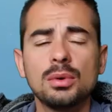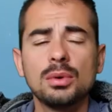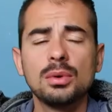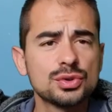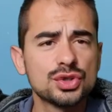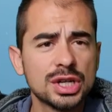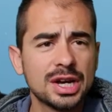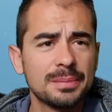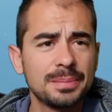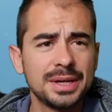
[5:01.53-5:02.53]
est-ce que j'ai
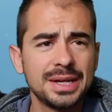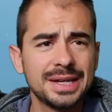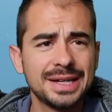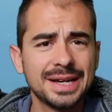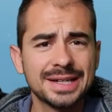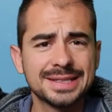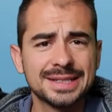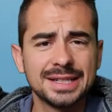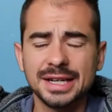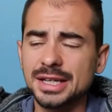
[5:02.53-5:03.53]
grimpé et
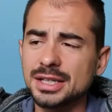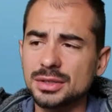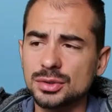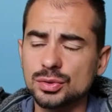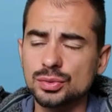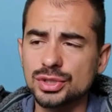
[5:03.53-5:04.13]
accéléré euh, Tout